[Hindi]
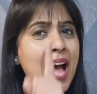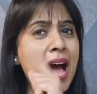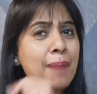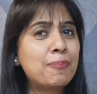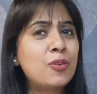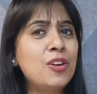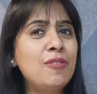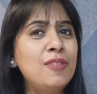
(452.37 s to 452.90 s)

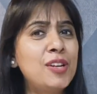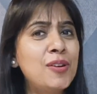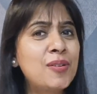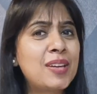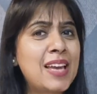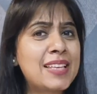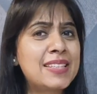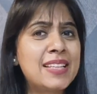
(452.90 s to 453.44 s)
आपको ये वीडियो
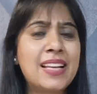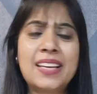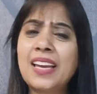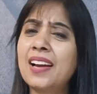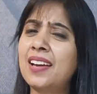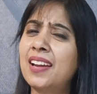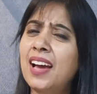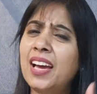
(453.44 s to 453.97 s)
कैसी लगी
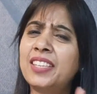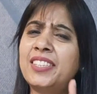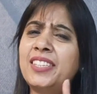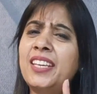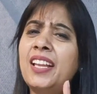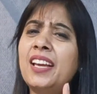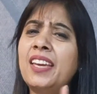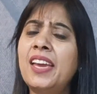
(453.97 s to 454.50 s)
अगर
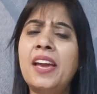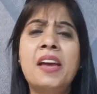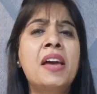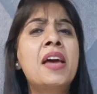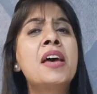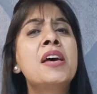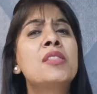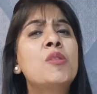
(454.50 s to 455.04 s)
अच्छी लगी है
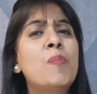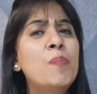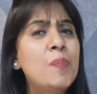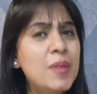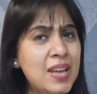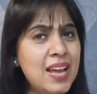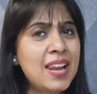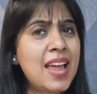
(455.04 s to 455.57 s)
तो
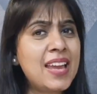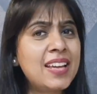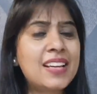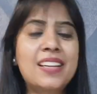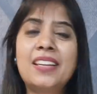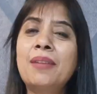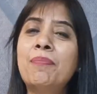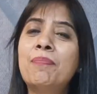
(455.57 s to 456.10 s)
बिना लाइक
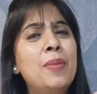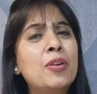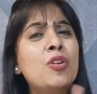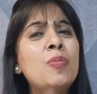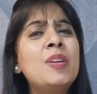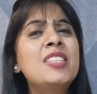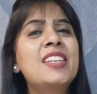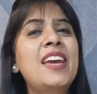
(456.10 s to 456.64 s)
करे
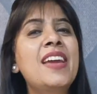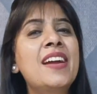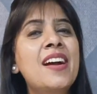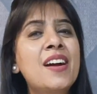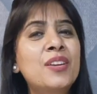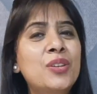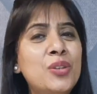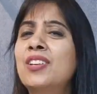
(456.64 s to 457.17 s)
बिल्कुल मत
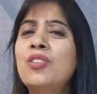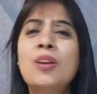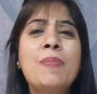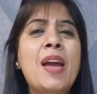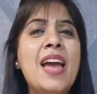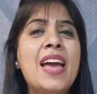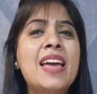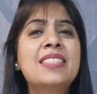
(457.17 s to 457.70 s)
जाइएगा क्योंकि
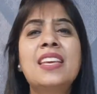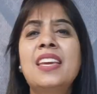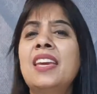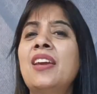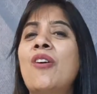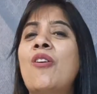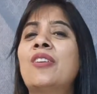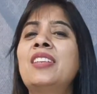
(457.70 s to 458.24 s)
मैं ऐसे
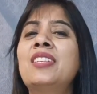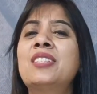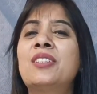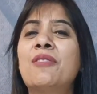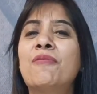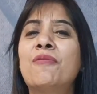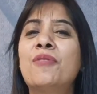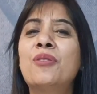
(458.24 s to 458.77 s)
ही ऑनेस्ट
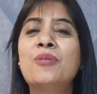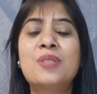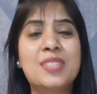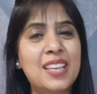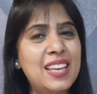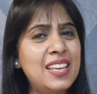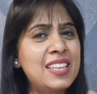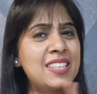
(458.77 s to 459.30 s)
रिव्यूज़
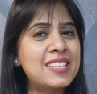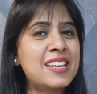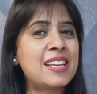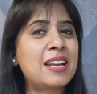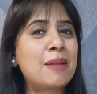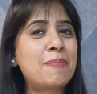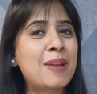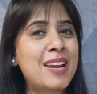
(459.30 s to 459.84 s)
इस
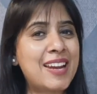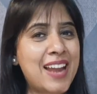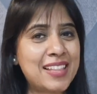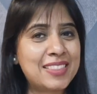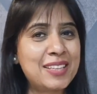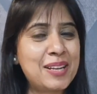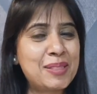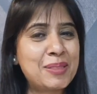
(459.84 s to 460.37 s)
चैनल पर
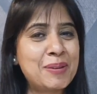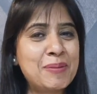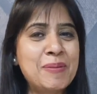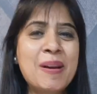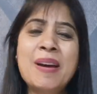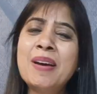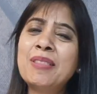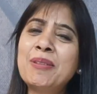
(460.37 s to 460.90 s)
लाती रहती हूँ
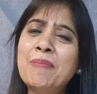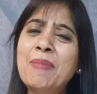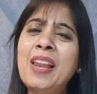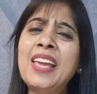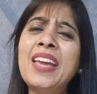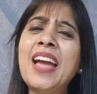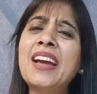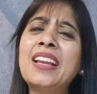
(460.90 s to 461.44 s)
तो
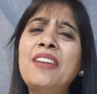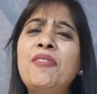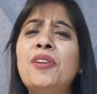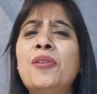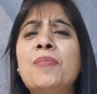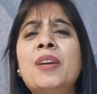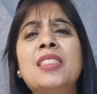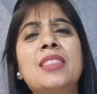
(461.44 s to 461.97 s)
मिलेंगे अगले
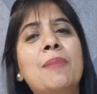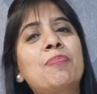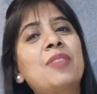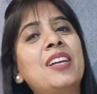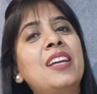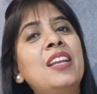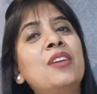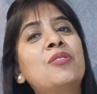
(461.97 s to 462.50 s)
वीडियो में तब
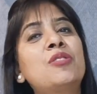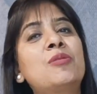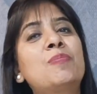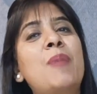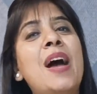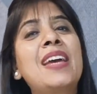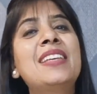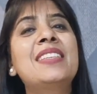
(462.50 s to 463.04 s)
तक के लिए गुड
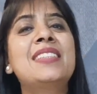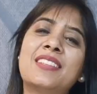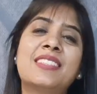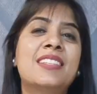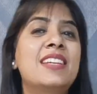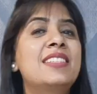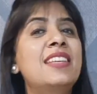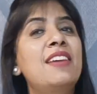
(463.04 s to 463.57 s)
बाय
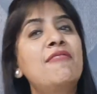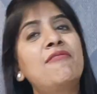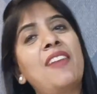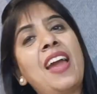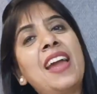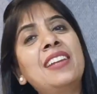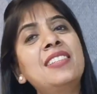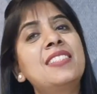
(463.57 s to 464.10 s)
स्टे
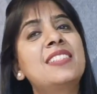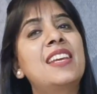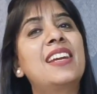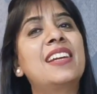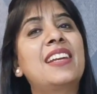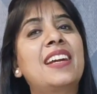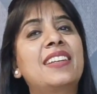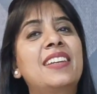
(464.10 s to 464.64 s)
सेफ एंड स्टे
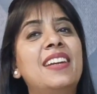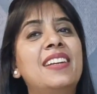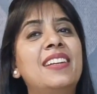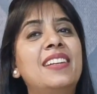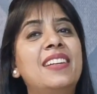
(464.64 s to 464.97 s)
कनेक्टेड